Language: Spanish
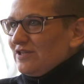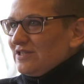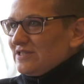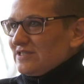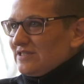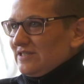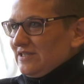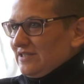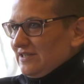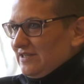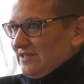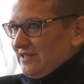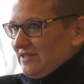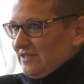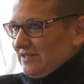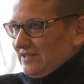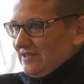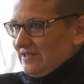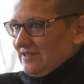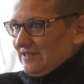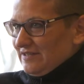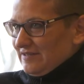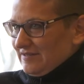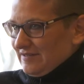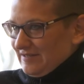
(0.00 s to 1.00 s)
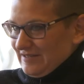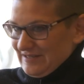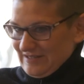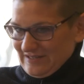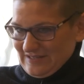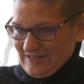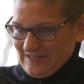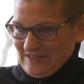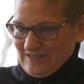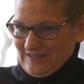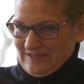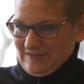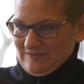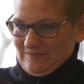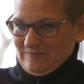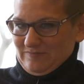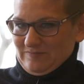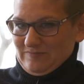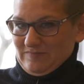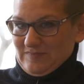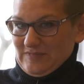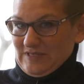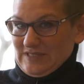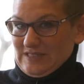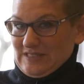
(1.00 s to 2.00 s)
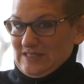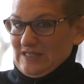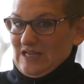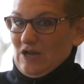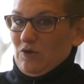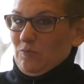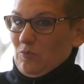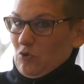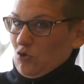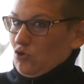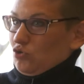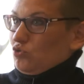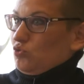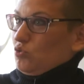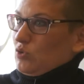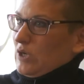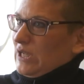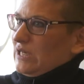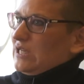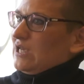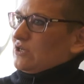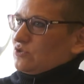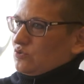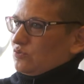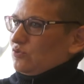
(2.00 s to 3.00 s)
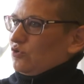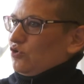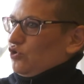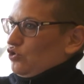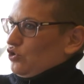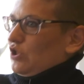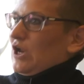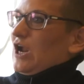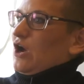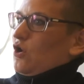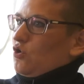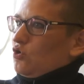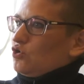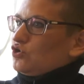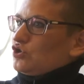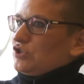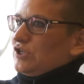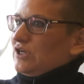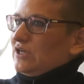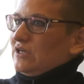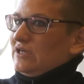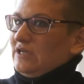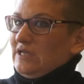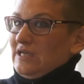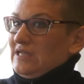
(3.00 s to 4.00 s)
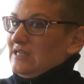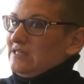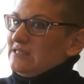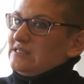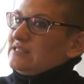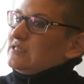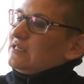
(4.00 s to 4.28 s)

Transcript: y si, a lo mejor tú querías otra cosa y ni